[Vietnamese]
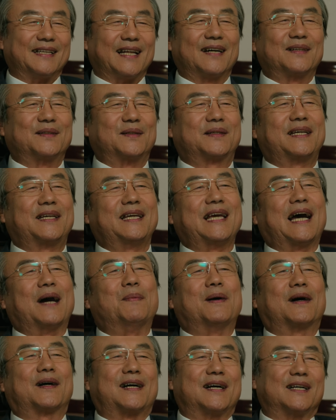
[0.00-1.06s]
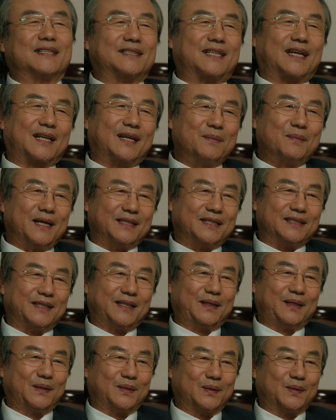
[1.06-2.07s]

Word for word: Tôi đâu phải là người vô tình như vậy